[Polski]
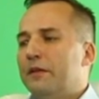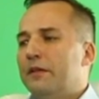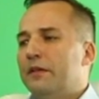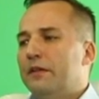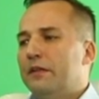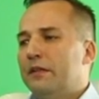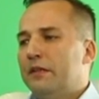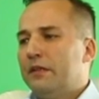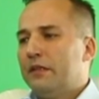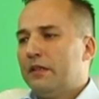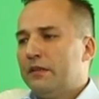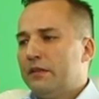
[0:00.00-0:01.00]
E,
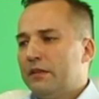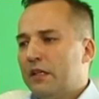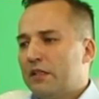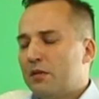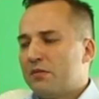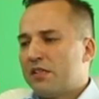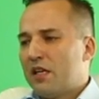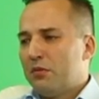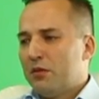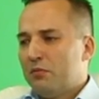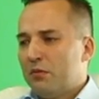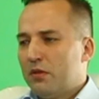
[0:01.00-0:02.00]
e, a tym
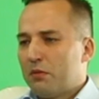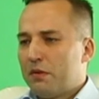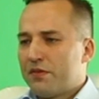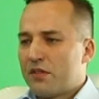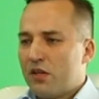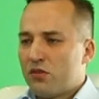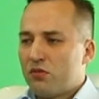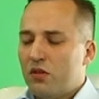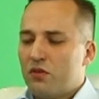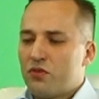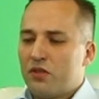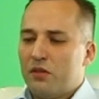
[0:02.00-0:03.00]
samym jakby
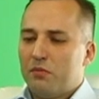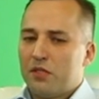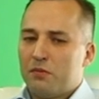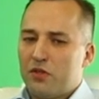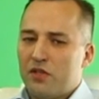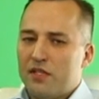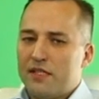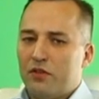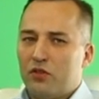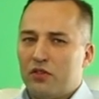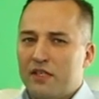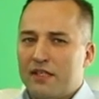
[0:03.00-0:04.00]
wskazują, że
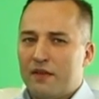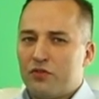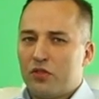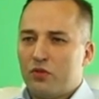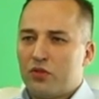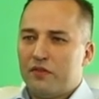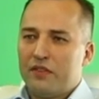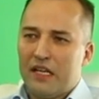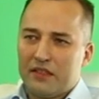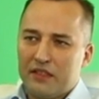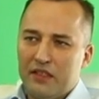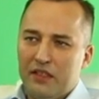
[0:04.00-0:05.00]
bezpieczeństwo to nie zawsze duże
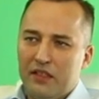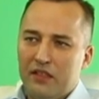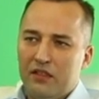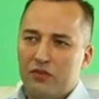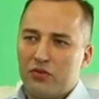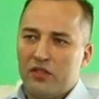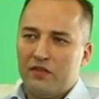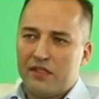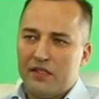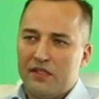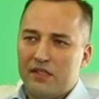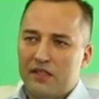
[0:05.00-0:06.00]
wydatki, duże
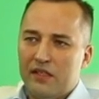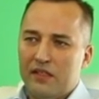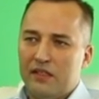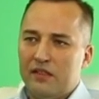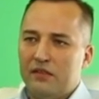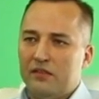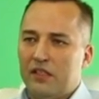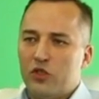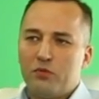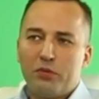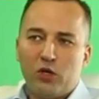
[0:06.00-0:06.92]
inwestycje, jakiś